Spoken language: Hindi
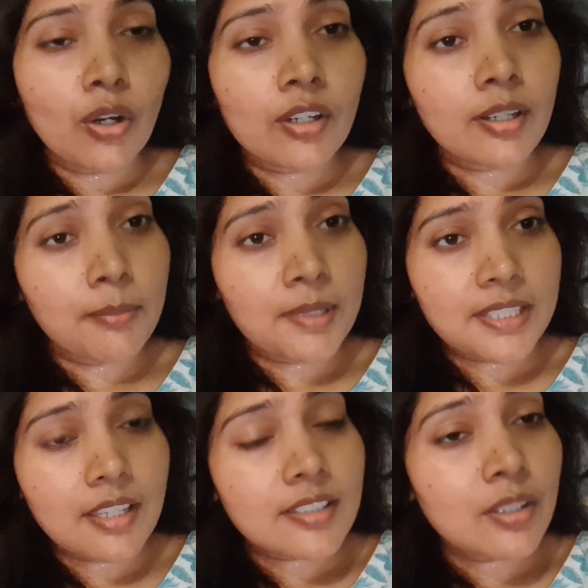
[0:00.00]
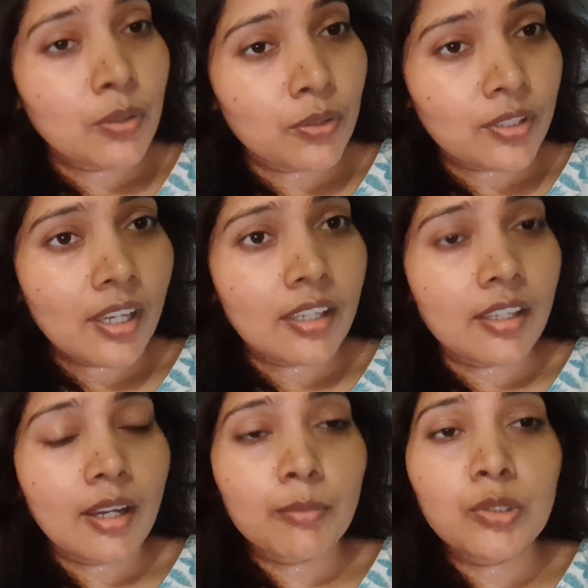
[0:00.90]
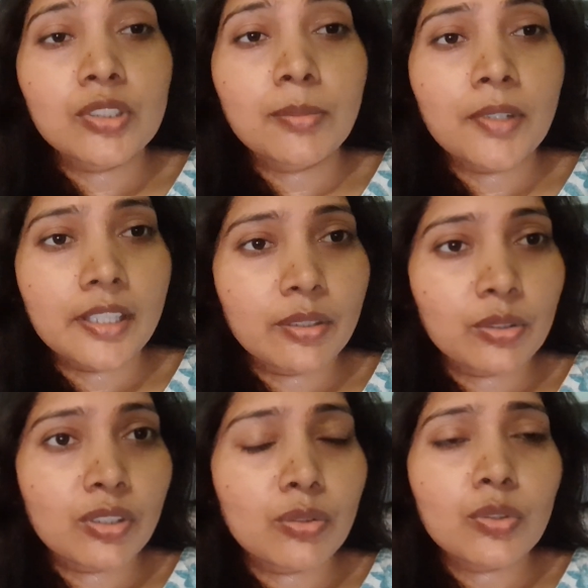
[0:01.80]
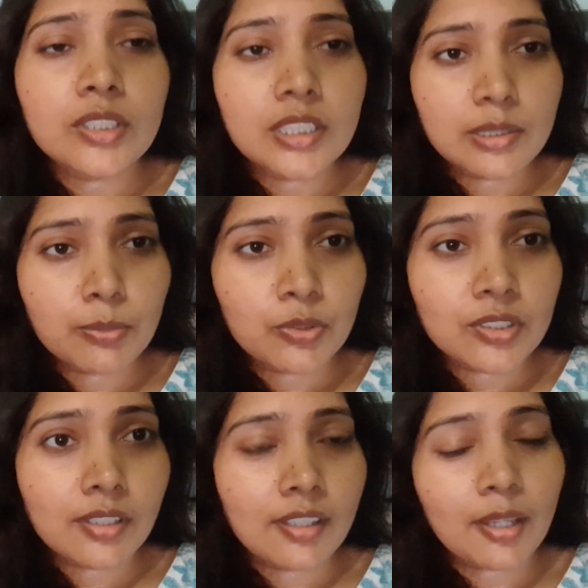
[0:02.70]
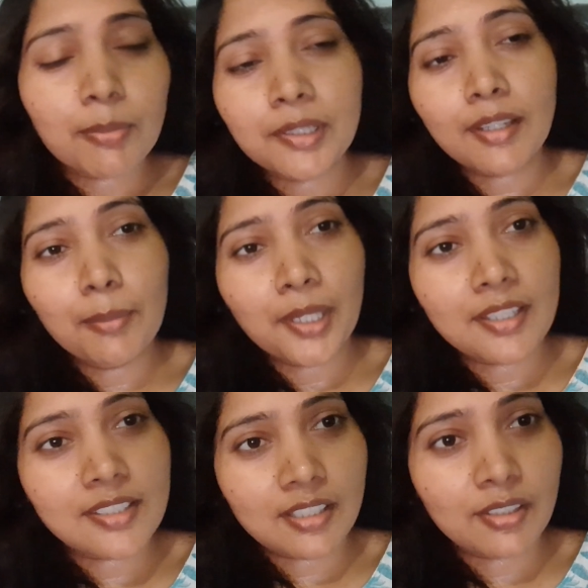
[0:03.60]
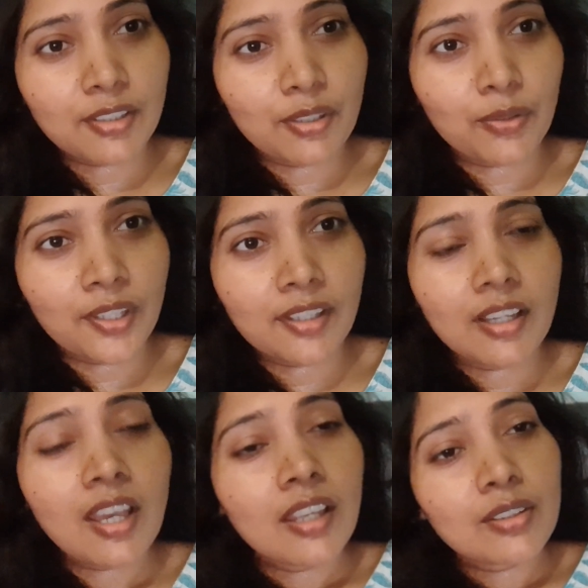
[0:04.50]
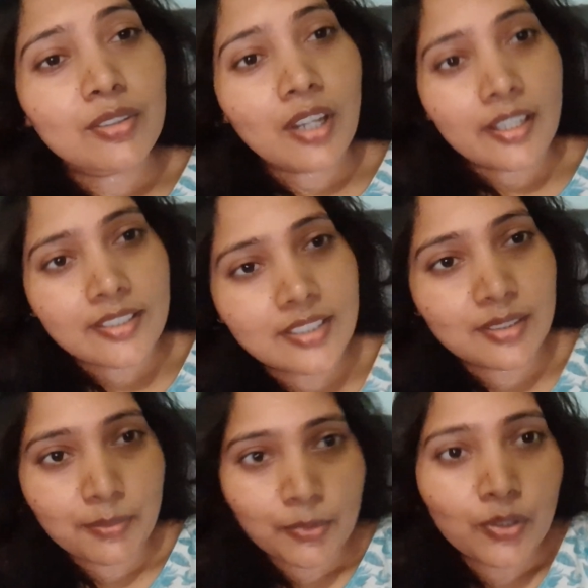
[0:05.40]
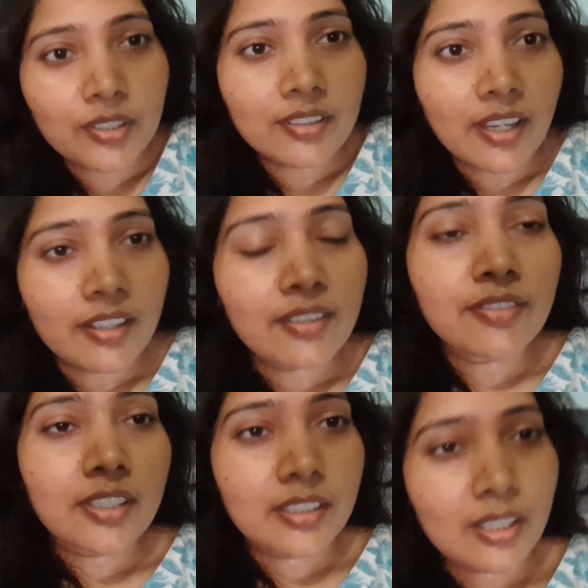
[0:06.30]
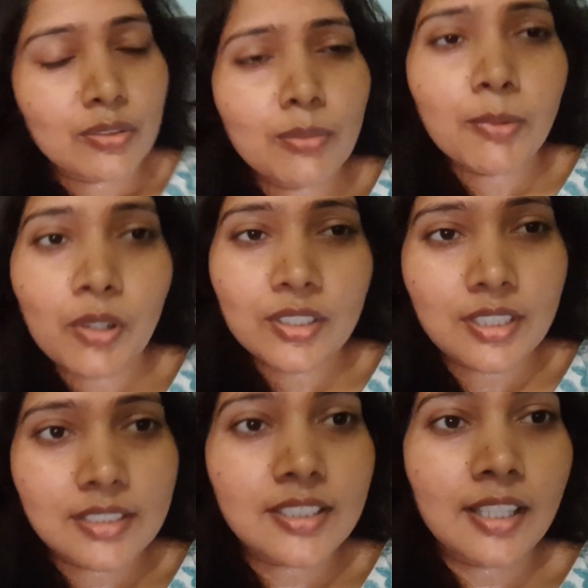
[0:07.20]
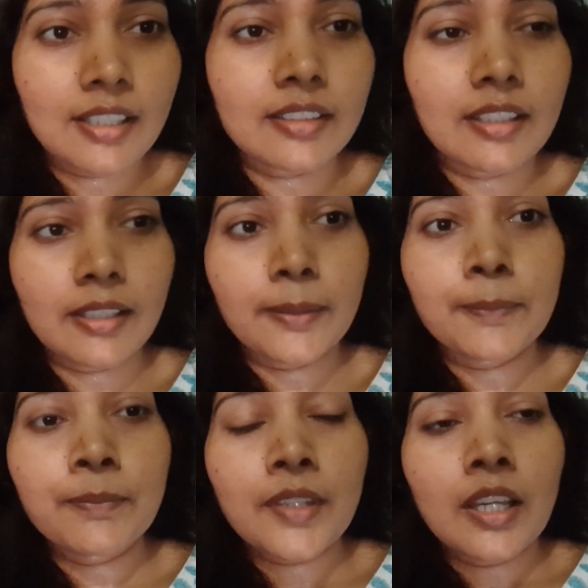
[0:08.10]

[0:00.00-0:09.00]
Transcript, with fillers: और हमेशा ऐसा होता है हम लोग जब रेडी होते हैं तो किसी से पूछते हैं यार बताओ मैं कैसी लग रही हूँ है ना तो आगे से जब कोई तारीफ़ करता है तो बहुत अच्छा लगता है